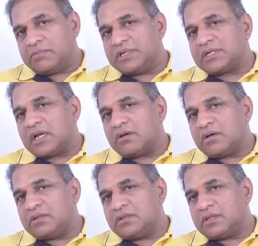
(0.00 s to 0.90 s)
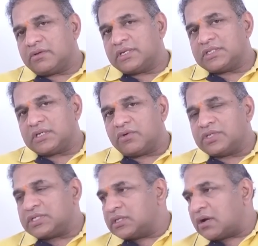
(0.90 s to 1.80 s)
ఈ మధ్యకాలంలో దిగ్విజయసింగ్
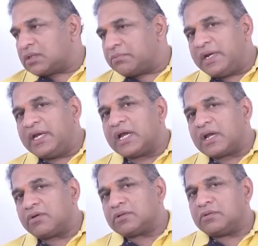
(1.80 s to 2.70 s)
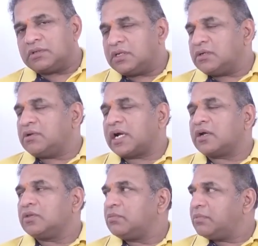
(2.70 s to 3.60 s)
వచ్చిన తర్వాత మీడియాకి ఎవరితో
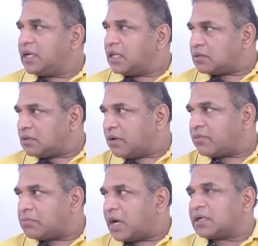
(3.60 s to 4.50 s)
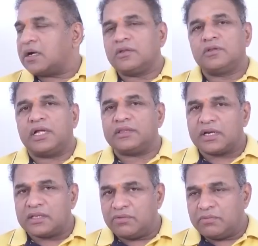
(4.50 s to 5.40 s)
ఎక్కద్దు మీడియాతో ఎవరు మాట్లాడద్దు
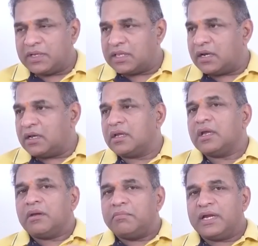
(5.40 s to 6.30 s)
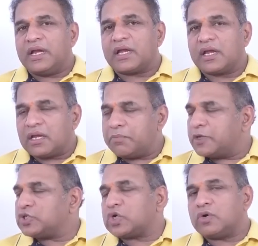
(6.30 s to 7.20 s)
అంతర్గత విభేదాలని మీడియాకి ఎక్కి
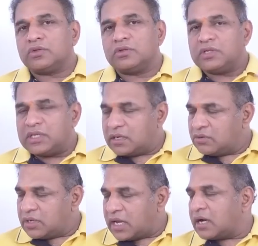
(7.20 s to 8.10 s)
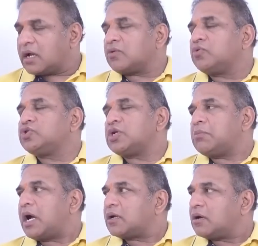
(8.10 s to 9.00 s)
పంచుకోవద్దు ఏదైనా ఉంటే కనుక
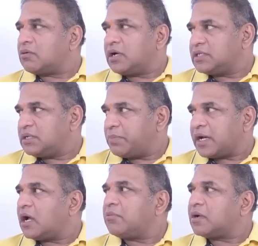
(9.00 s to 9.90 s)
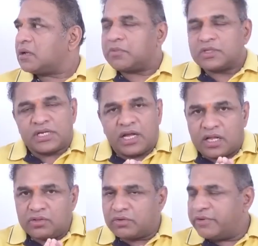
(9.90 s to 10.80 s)
కూర్చొని మాట్లాడుకోండి అని చెప్పారు కాబట్టి బహుశా
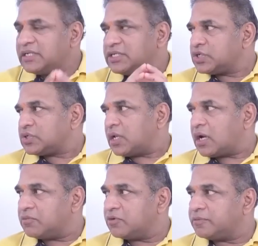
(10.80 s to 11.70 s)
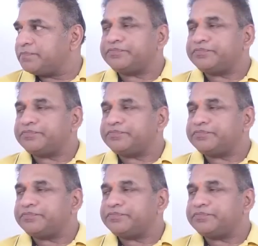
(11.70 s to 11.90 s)
అందుకు వెయిట్ చేస్తున్నారేమో